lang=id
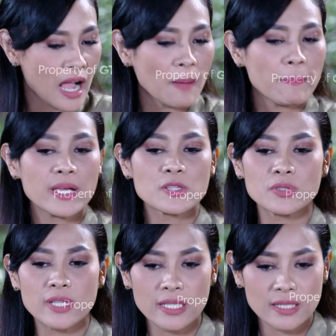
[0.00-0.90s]
apa yang
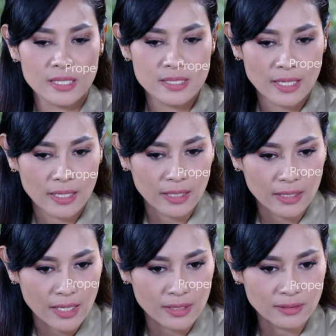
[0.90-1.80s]
sudah kita
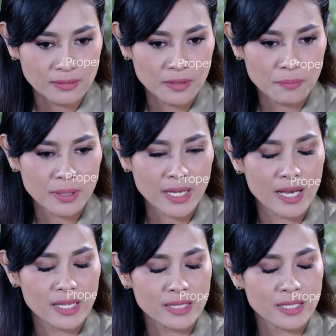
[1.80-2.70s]
rencanakan
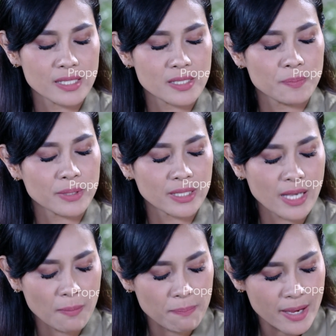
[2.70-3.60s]
berakhir tidak seperti
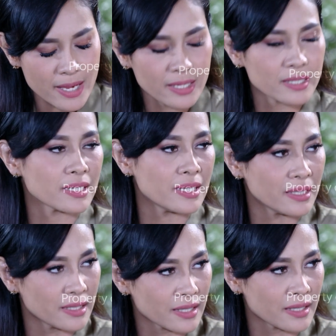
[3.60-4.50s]
apa yang kita
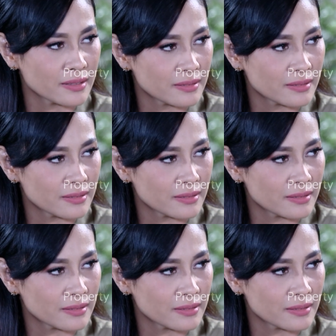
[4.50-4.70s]
inginkan.